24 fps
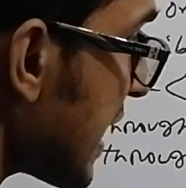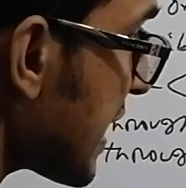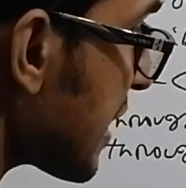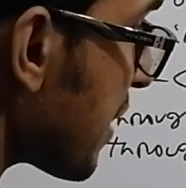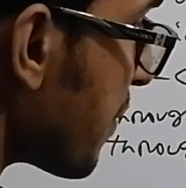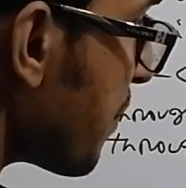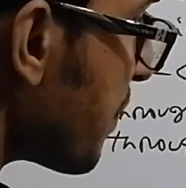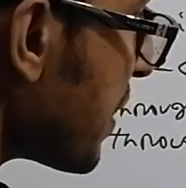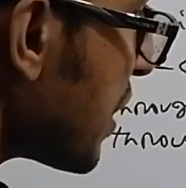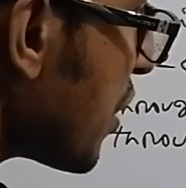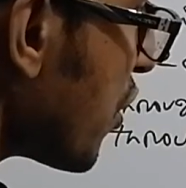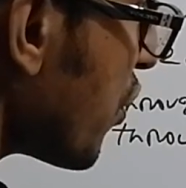
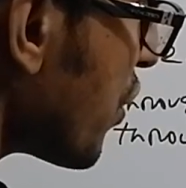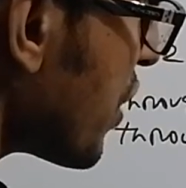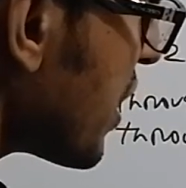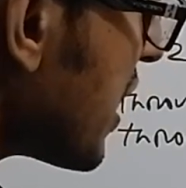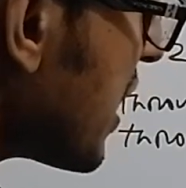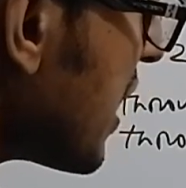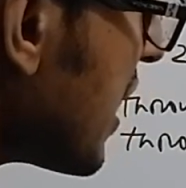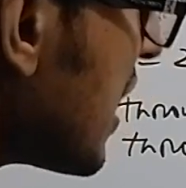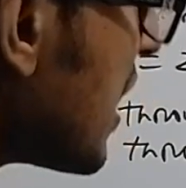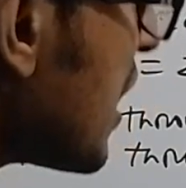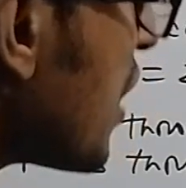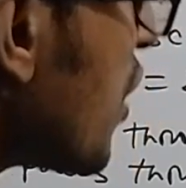এটা
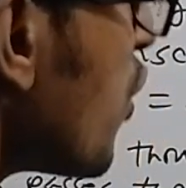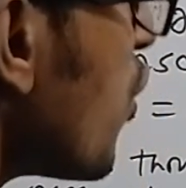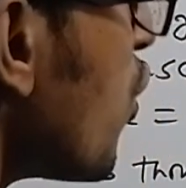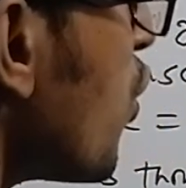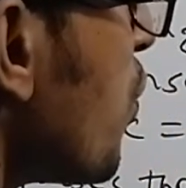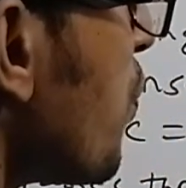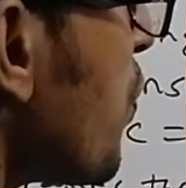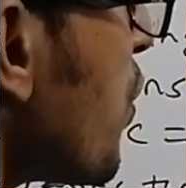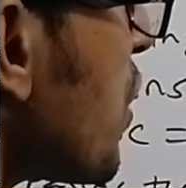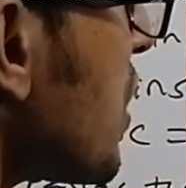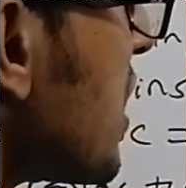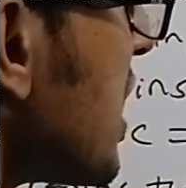বিওডি
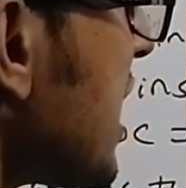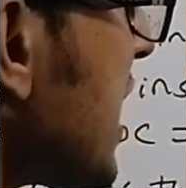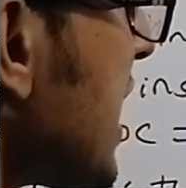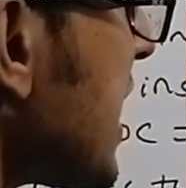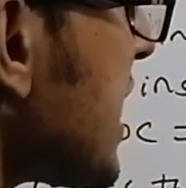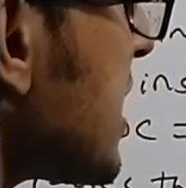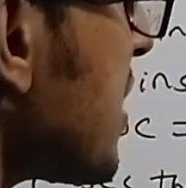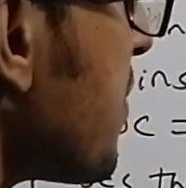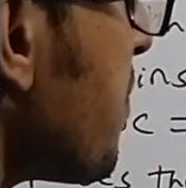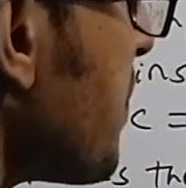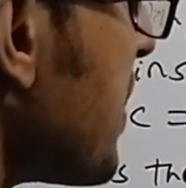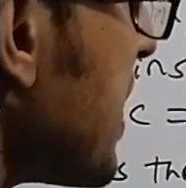উপরের দিকে আছে